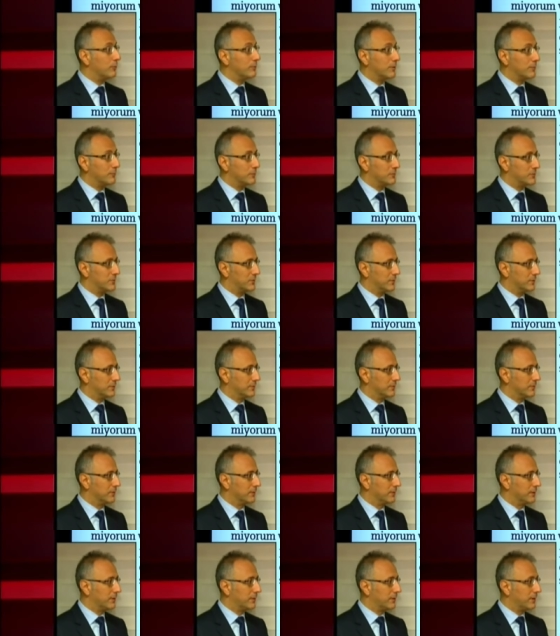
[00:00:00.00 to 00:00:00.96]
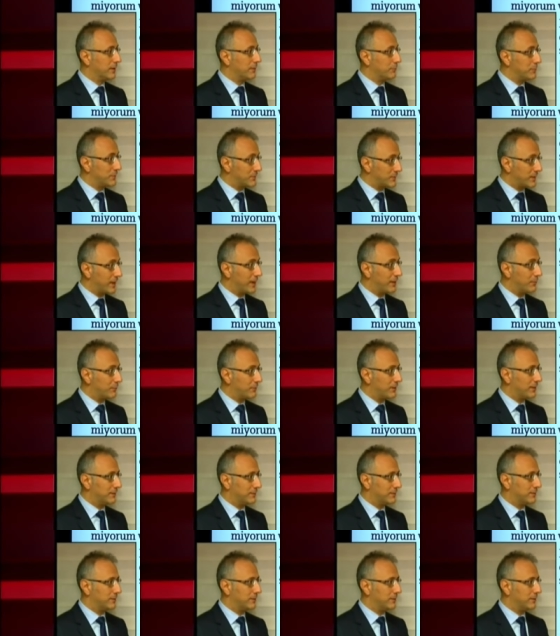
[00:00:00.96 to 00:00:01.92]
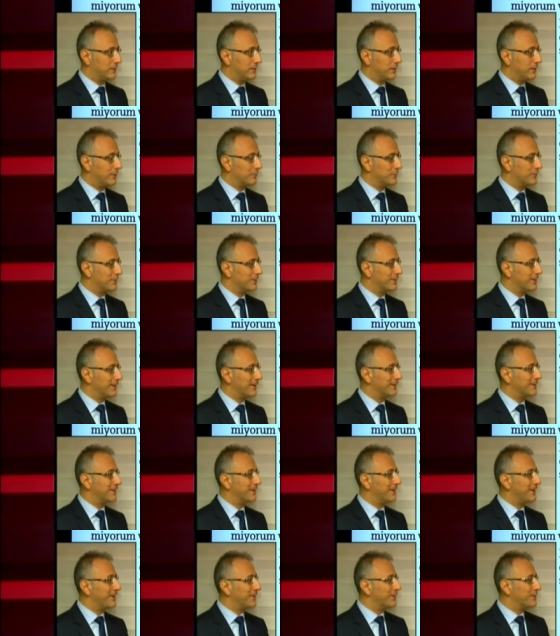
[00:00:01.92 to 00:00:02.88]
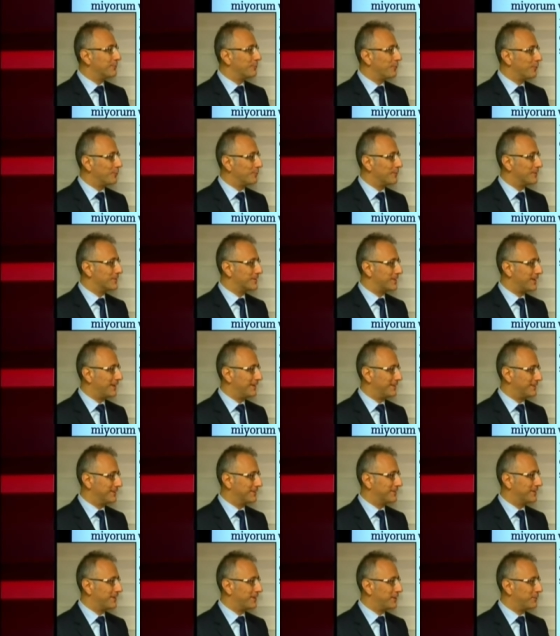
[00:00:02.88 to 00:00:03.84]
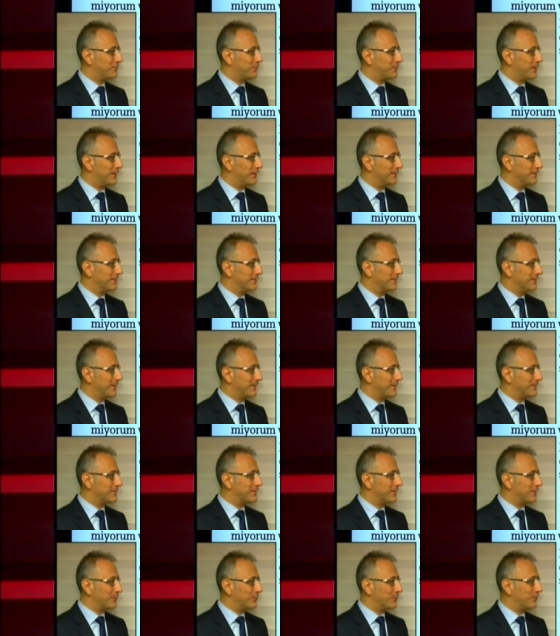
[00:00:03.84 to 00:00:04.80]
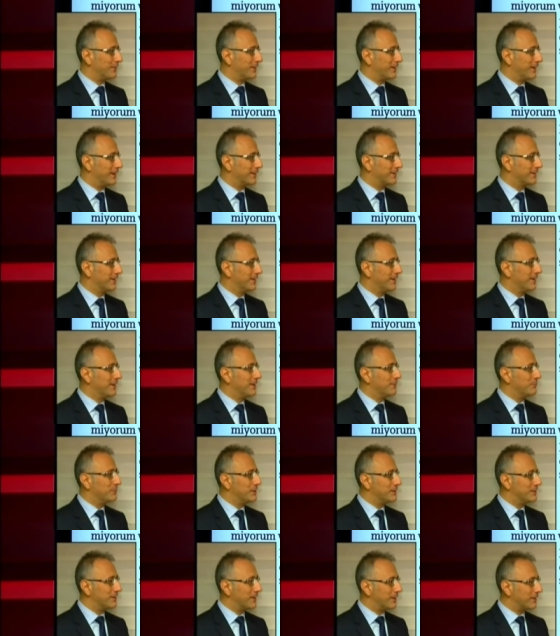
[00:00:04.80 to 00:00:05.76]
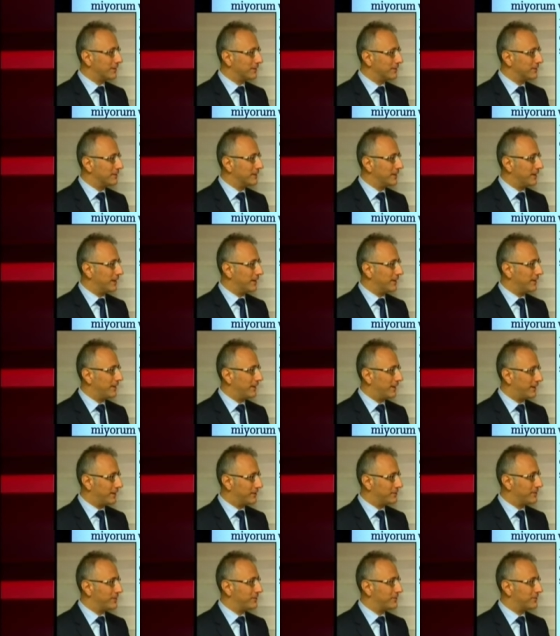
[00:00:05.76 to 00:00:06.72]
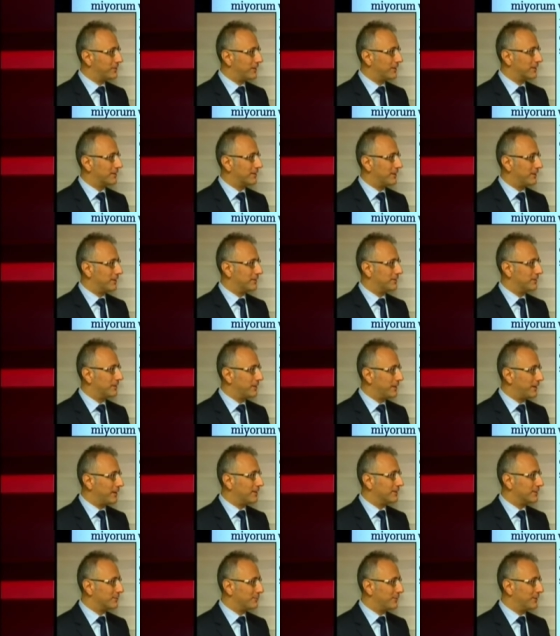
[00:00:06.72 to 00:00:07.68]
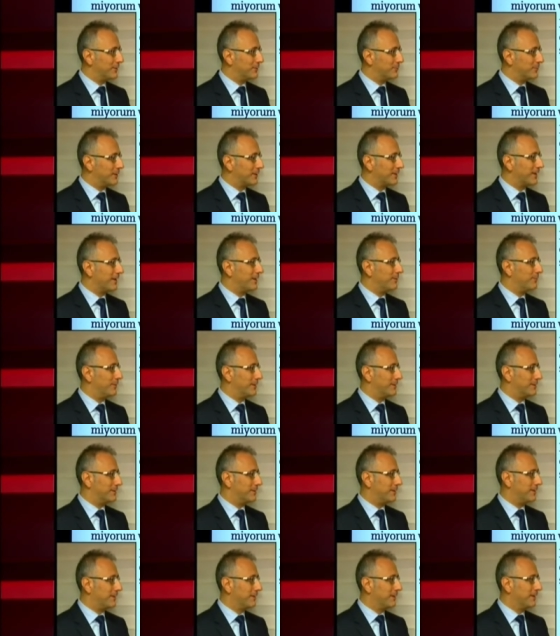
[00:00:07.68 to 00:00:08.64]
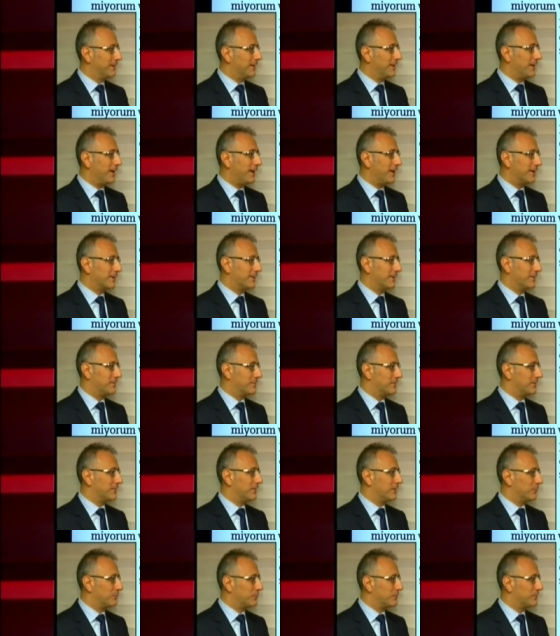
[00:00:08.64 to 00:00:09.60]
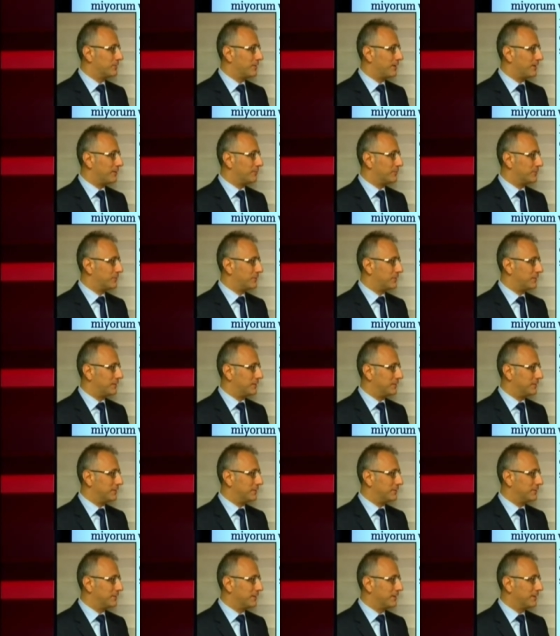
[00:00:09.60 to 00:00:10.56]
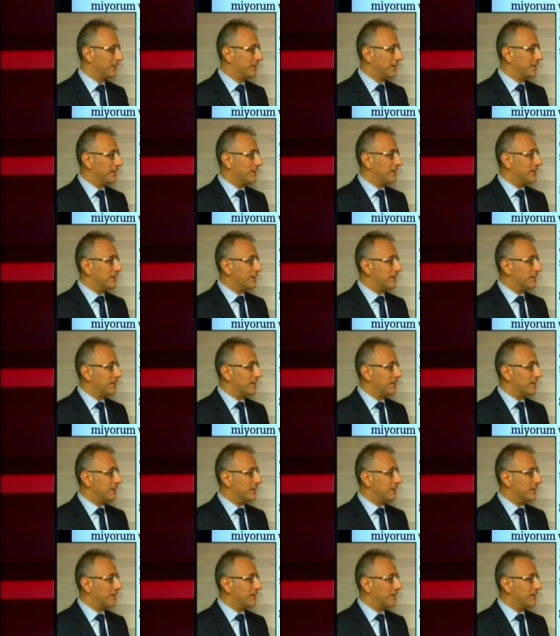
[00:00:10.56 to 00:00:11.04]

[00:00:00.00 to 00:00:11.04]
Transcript: Diplomamızın bize emrettiğini yaptık. Hekim olmasaydık da yapardık. İnsan olarak bir yaralıya acil şartlarda yardım etmek elbette herkesin yapacağı bir şeydir.